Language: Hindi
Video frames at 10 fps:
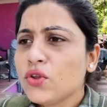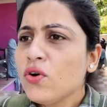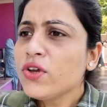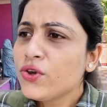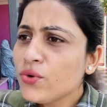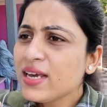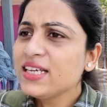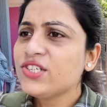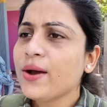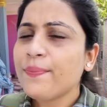तो क्योंकि
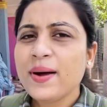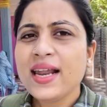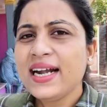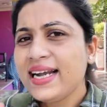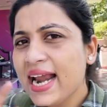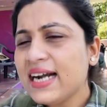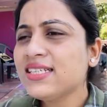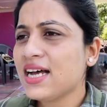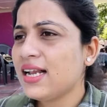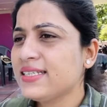इस चप्पल ने डेढ़
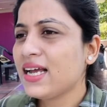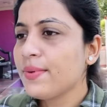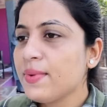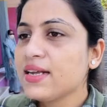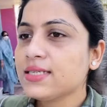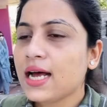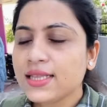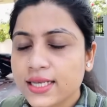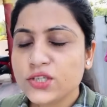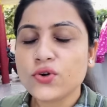साल से कभी मेरा साथ
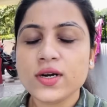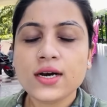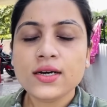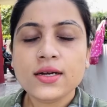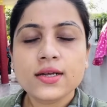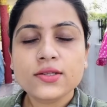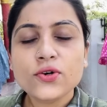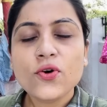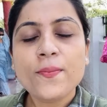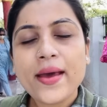नहीं छोड़ा
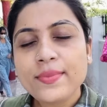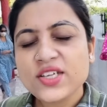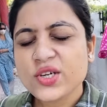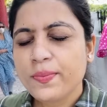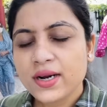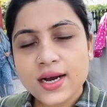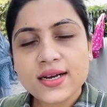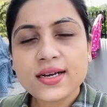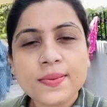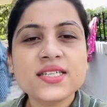तो मैं भी इस चप्पल का
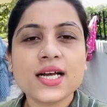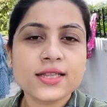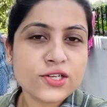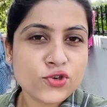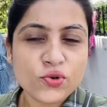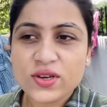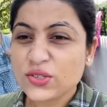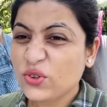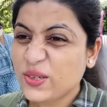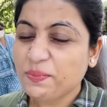कभी साथ नहीं छोड़ूंगी
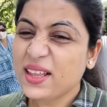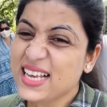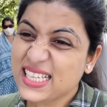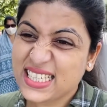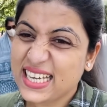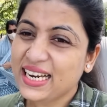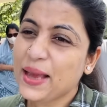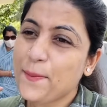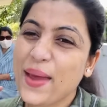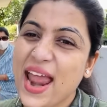इसको जब तक ये सिल के
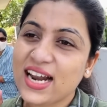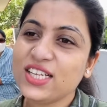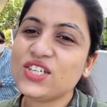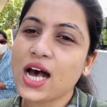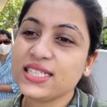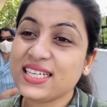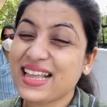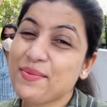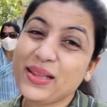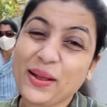पहना जा सकता
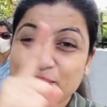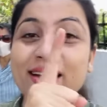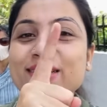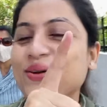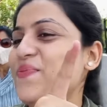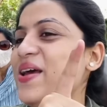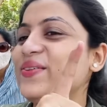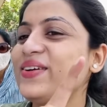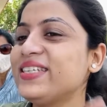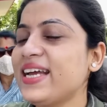है मैं तब तक इसको
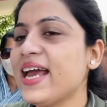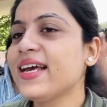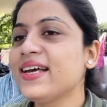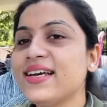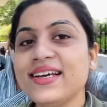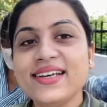पहनूंगी ठीक है मैंने भी नहीं